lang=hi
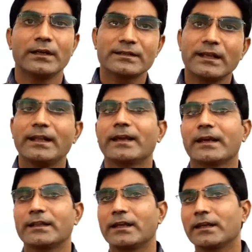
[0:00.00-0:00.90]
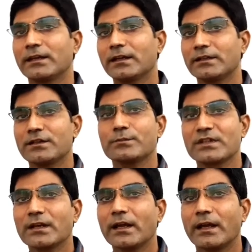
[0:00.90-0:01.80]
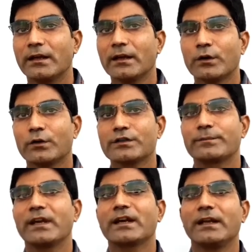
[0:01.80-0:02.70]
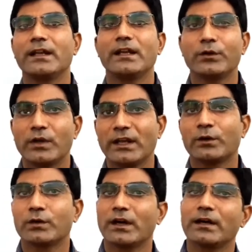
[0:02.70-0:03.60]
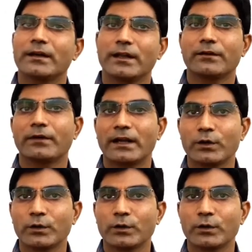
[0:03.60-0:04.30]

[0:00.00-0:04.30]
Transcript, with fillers: इसीलिए कहते हैं कि कंजम्पशन है उसमें कंटिन्यूटी होना रिक्वायर्ड